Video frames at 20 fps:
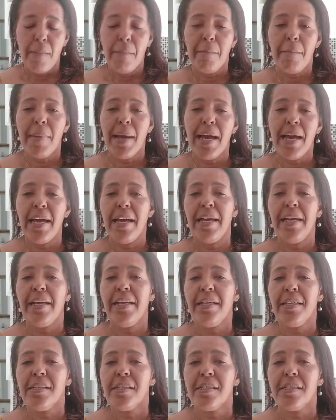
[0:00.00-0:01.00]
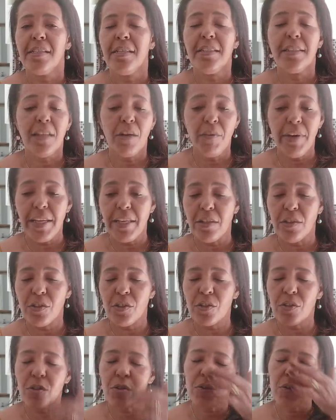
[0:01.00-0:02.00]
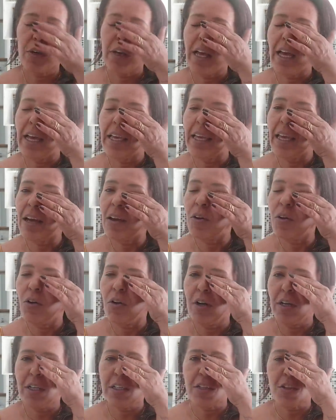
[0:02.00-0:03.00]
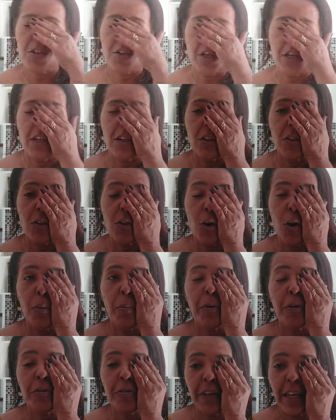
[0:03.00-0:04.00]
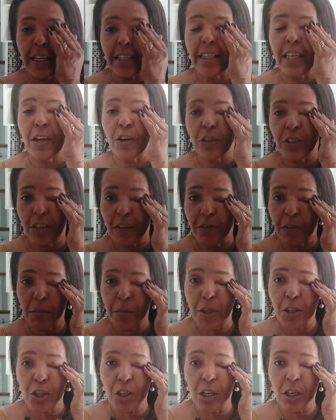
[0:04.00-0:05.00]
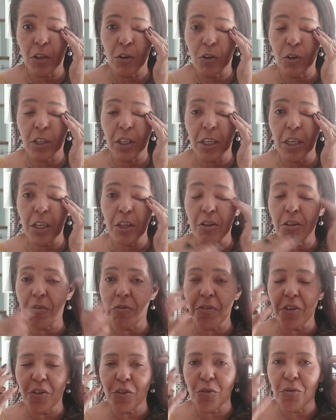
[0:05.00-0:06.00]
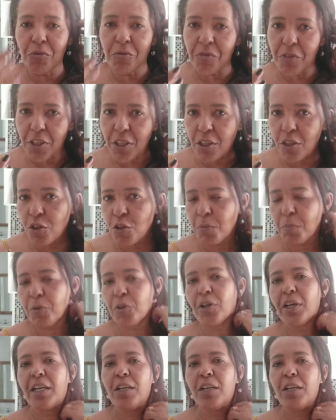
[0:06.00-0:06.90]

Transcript: Mas, então é isso. Aí agora, gente, eu aproveitei que eu tava mexendo na orquídea, fiz um vídeo pro